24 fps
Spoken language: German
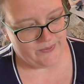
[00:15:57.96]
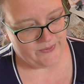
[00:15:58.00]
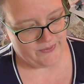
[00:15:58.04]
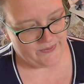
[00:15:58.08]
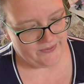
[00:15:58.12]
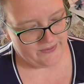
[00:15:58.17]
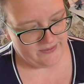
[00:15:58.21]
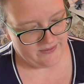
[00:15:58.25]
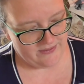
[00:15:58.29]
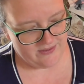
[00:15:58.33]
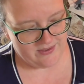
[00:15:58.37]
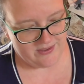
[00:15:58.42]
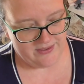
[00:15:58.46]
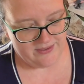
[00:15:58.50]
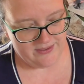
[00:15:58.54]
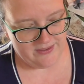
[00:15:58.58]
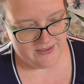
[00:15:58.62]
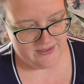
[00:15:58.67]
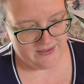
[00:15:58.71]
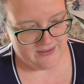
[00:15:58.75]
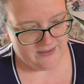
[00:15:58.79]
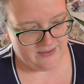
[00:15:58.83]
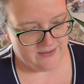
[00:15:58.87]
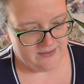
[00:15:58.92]
Und
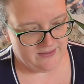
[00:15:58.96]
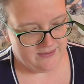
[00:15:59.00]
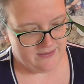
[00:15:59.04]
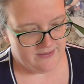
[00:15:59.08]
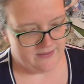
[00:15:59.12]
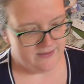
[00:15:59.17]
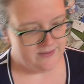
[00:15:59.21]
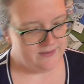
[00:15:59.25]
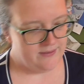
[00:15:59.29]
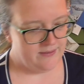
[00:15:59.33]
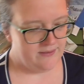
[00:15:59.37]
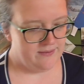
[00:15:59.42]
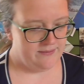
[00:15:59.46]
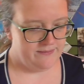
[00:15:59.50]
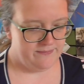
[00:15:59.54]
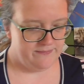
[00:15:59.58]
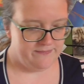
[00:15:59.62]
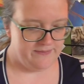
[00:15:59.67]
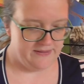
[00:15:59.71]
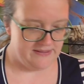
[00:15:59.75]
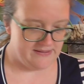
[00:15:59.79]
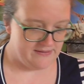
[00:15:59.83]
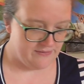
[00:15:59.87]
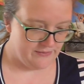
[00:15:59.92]

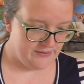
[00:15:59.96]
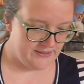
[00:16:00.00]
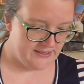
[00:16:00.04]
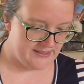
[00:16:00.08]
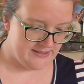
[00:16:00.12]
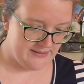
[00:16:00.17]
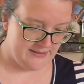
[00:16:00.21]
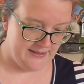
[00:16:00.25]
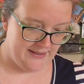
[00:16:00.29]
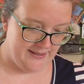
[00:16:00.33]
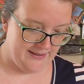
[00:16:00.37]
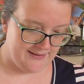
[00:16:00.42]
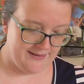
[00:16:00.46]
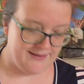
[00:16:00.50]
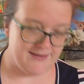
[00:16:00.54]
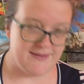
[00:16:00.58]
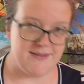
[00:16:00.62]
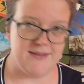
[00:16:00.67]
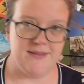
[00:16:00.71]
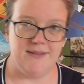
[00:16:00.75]
wie soll ich sagen,